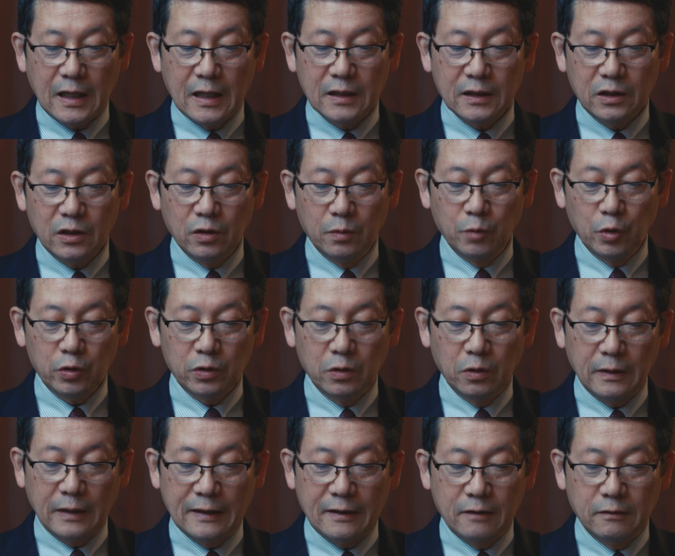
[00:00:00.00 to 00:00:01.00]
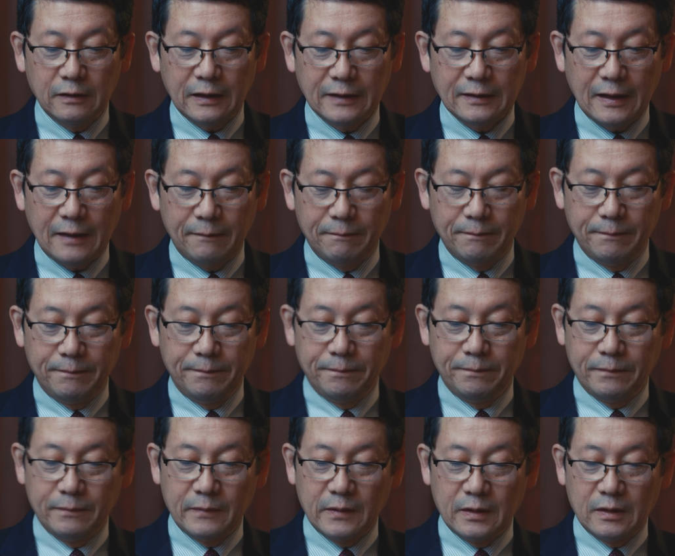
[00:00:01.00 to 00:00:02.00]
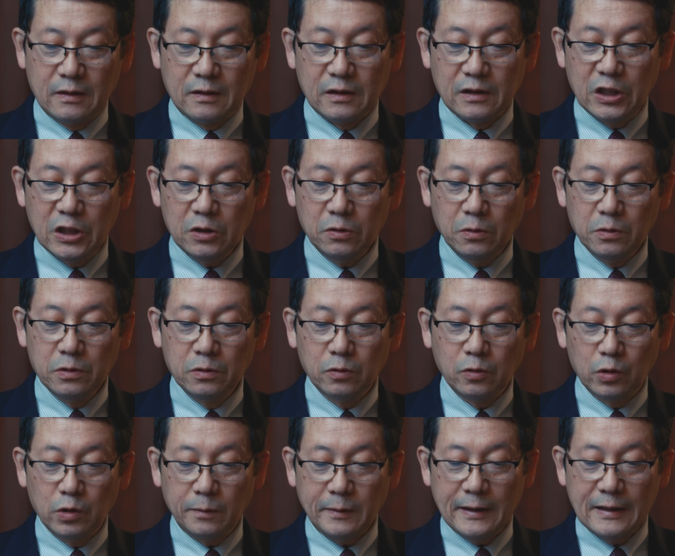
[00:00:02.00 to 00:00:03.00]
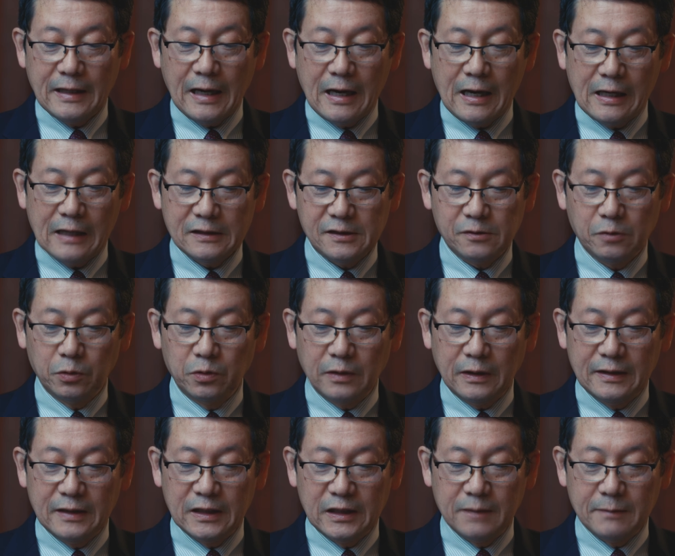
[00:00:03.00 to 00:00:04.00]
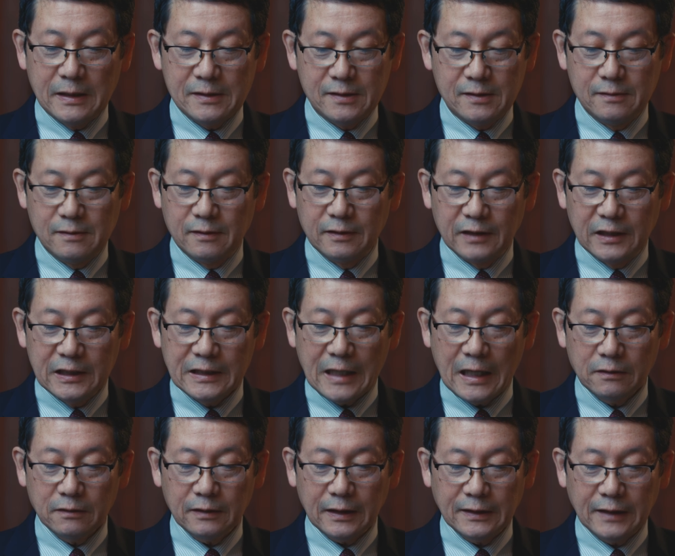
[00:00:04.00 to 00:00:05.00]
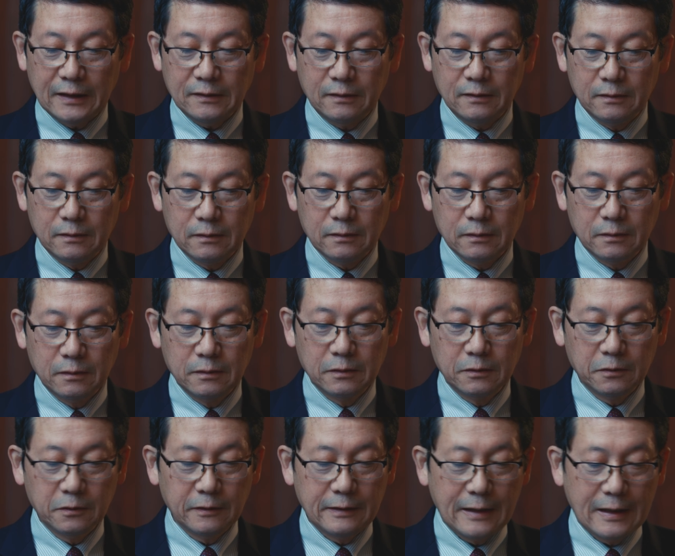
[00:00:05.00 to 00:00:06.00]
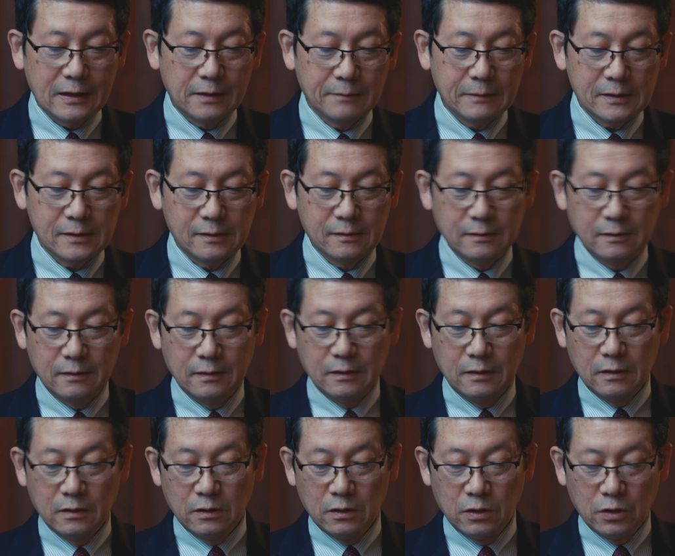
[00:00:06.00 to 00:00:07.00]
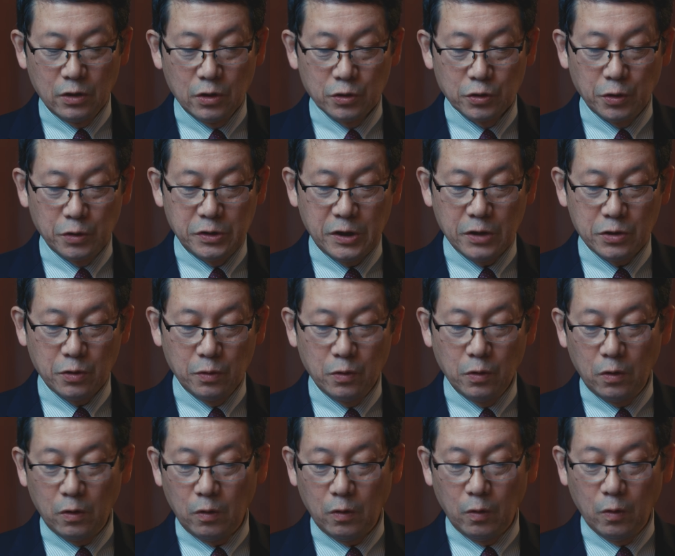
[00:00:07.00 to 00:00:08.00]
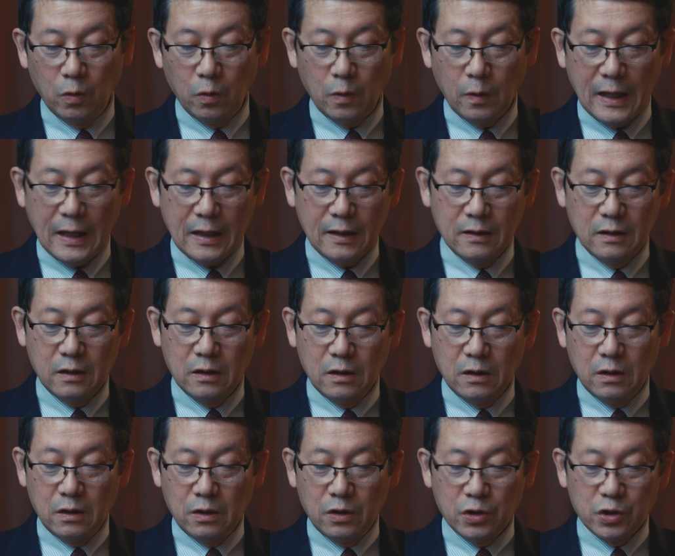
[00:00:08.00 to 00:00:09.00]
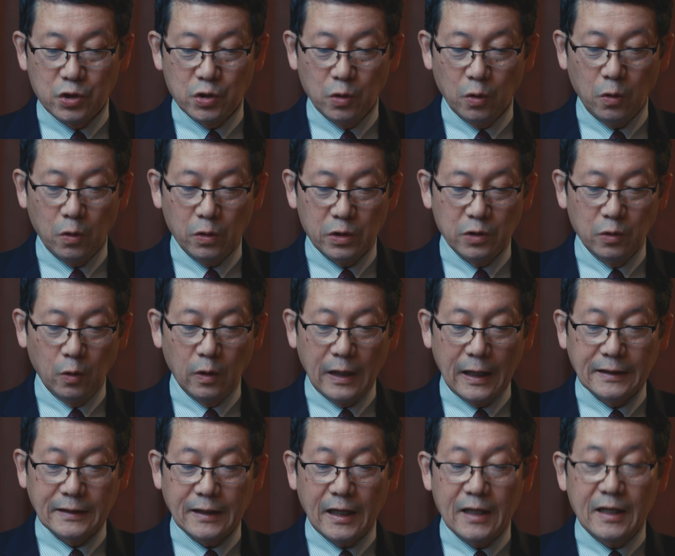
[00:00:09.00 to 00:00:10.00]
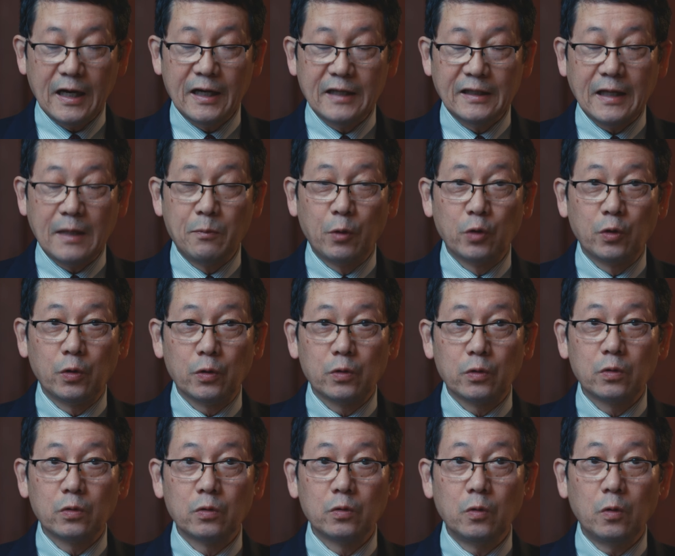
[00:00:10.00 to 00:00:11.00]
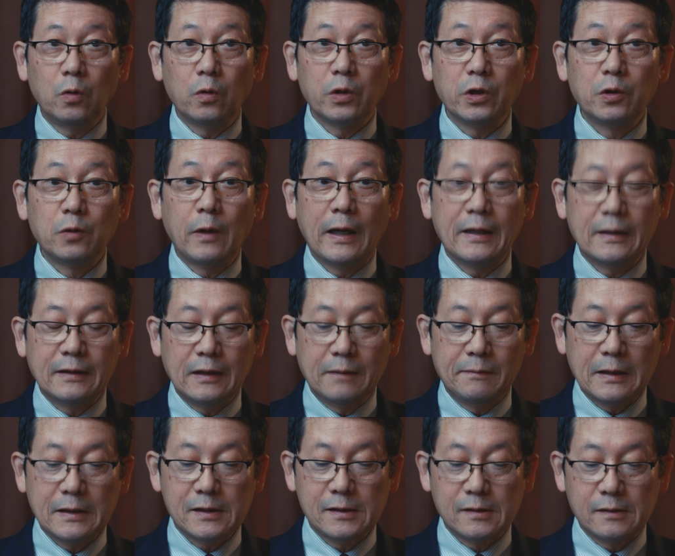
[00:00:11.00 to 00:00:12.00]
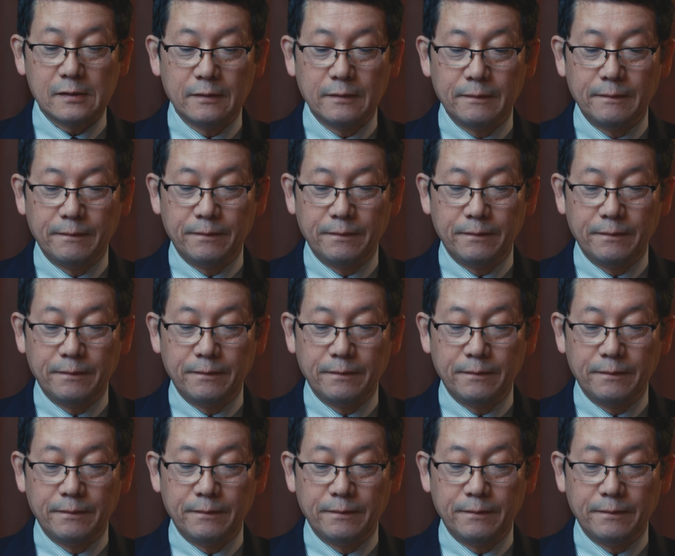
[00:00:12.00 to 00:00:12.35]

い関係を持っておられる方、義という言葉で表すことができます。義なる方ということであります。そしてその王は勝利を与えられたものと言われています。